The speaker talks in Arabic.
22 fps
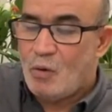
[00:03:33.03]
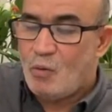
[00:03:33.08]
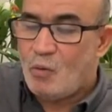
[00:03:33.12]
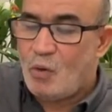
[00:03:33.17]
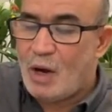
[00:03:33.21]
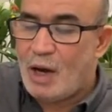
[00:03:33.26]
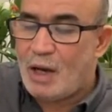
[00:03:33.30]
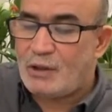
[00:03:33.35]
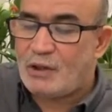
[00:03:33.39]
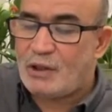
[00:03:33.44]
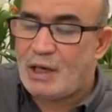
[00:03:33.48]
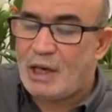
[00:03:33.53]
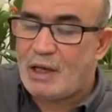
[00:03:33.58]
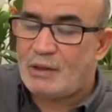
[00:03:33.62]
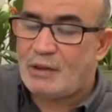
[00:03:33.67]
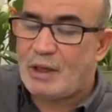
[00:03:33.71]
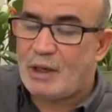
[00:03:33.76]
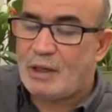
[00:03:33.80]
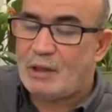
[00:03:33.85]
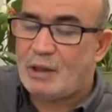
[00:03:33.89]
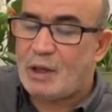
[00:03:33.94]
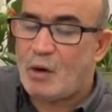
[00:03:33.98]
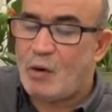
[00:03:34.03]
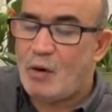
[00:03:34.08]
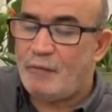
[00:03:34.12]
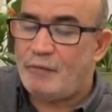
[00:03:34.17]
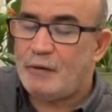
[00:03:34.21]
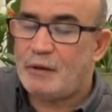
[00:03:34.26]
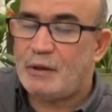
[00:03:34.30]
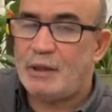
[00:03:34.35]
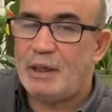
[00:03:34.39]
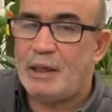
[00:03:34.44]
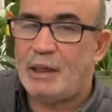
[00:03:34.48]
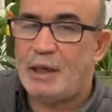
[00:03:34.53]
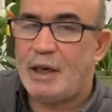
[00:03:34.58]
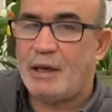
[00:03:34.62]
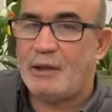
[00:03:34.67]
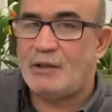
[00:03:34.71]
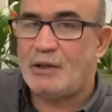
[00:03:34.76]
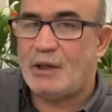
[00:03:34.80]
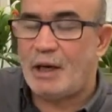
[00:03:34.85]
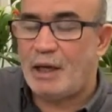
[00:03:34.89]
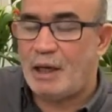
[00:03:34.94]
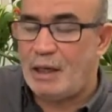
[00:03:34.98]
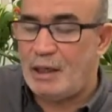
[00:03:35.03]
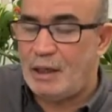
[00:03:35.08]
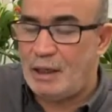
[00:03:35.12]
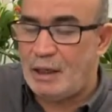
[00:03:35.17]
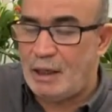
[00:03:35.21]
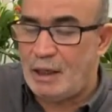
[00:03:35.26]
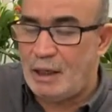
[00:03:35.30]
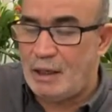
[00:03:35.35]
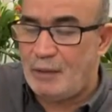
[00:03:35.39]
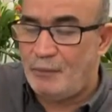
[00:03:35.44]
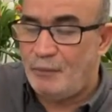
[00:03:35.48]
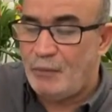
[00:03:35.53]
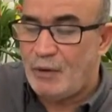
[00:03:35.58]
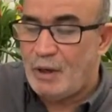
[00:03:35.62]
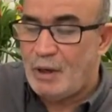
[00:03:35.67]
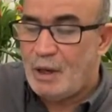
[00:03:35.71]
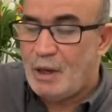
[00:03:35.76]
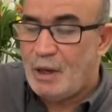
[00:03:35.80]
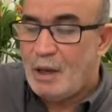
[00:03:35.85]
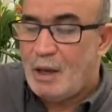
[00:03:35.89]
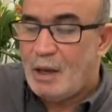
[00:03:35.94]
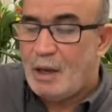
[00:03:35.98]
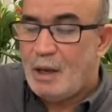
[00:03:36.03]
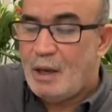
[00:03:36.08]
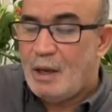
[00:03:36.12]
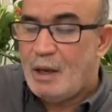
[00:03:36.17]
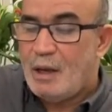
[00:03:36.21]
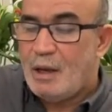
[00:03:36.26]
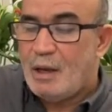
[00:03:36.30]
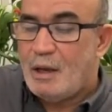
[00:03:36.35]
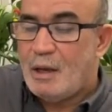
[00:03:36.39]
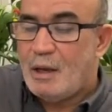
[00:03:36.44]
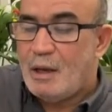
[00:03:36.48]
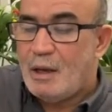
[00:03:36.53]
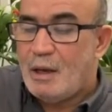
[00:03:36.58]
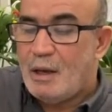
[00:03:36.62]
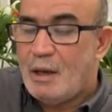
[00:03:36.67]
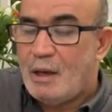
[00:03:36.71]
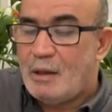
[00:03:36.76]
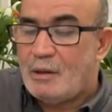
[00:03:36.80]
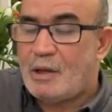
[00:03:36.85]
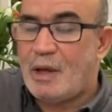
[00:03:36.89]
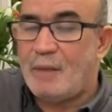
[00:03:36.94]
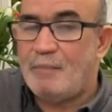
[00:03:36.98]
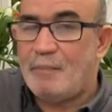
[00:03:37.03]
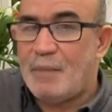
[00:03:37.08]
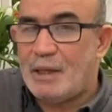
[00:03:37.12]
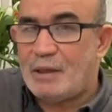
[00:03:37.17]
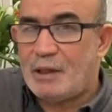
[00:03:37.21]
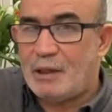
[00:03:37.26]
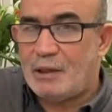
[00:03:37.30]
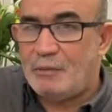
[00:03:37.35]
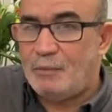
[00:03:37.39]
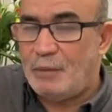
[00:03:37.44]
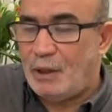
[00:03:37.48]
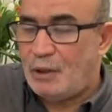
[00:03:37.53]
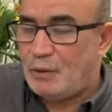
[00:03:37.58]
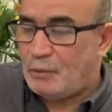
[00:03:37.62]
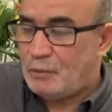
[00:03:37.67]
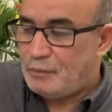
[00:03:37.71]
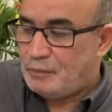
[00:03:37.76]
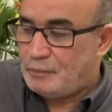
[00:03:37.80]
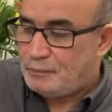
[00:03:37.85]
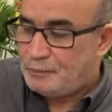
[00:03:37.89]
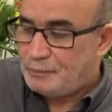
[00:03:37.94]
وأساسا توافقنا كإسرائيليين تم تدميره